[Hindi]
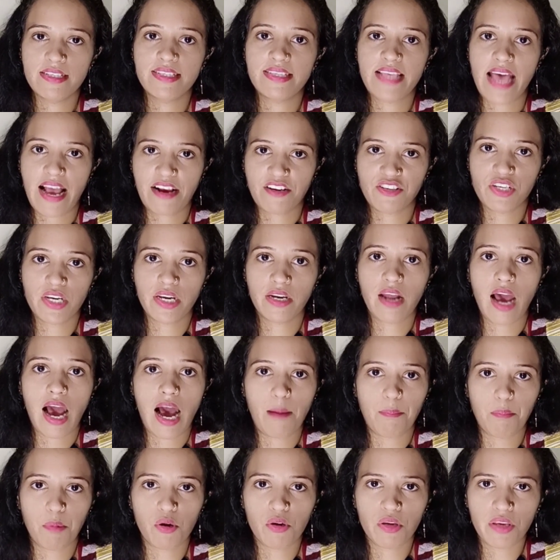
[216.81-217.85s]
सेक्शन
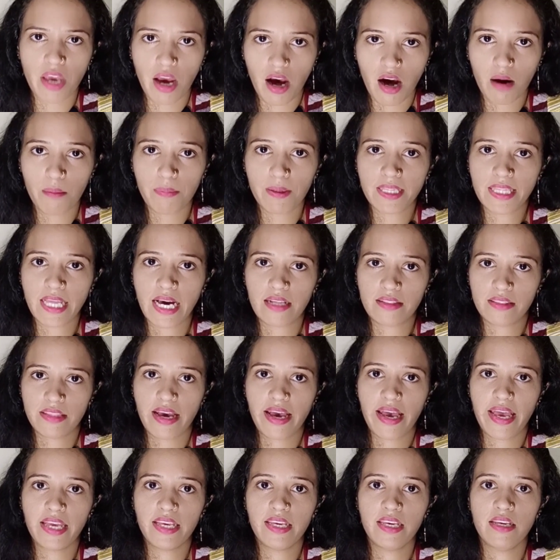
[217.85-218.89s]
आपको यह बताता
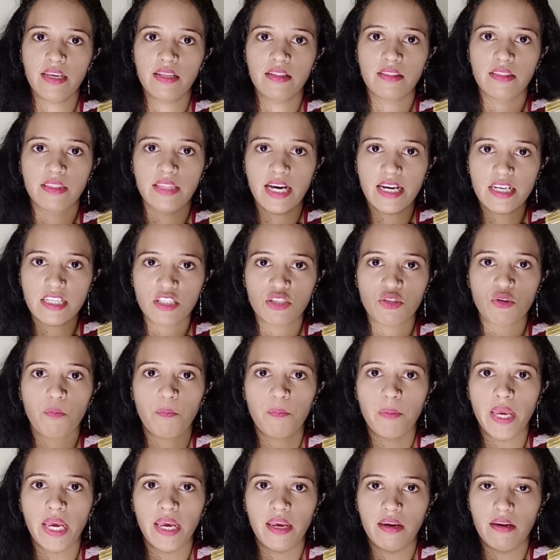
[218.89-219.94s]
है कि दस
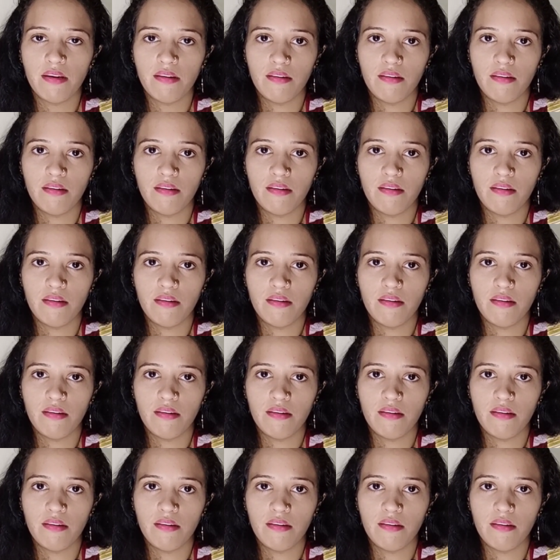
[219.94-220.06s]
रुपये